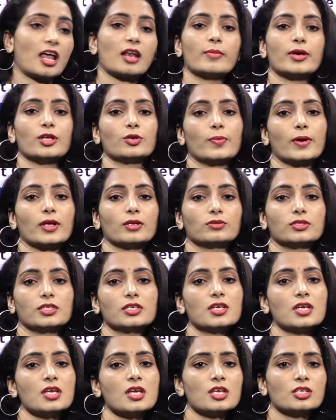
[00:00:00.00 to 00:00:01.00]
నలభై రూపాయలు ఉంది
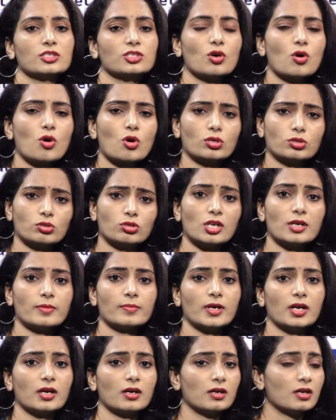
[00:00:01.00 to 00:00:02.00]
సో ఒక తులం
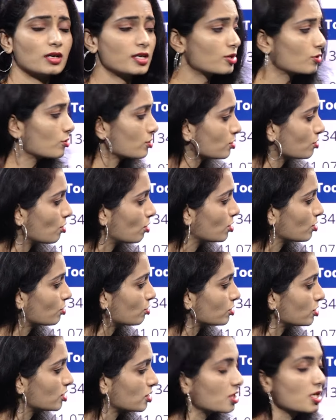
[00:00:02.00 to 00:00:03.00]
రోజ్ గోల్డ్కి
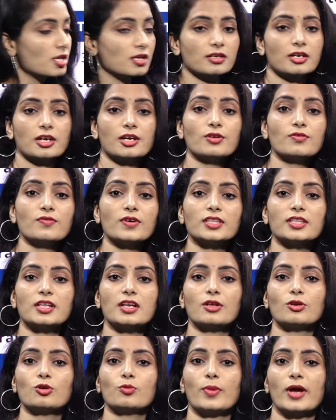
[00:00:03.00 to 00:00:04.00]
వచ్చేసి రెండు
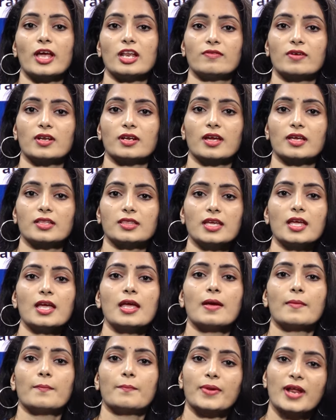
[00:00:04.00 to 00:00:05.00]
వందల రూపాయల వరకు అయితే
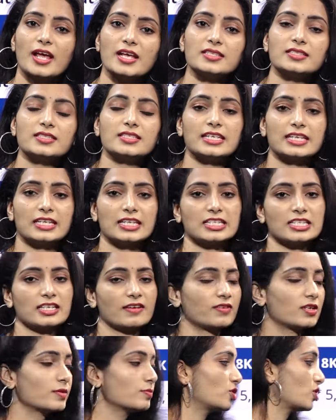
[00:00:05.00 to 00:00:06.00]
ప్రైస్ డిక్రీజ్
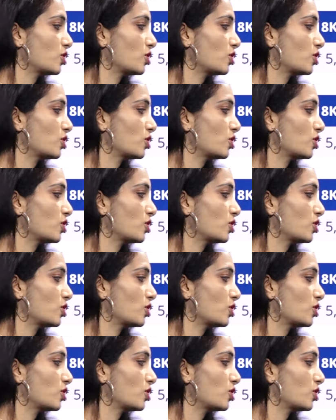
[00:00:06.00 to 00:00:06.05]
అవ్వటం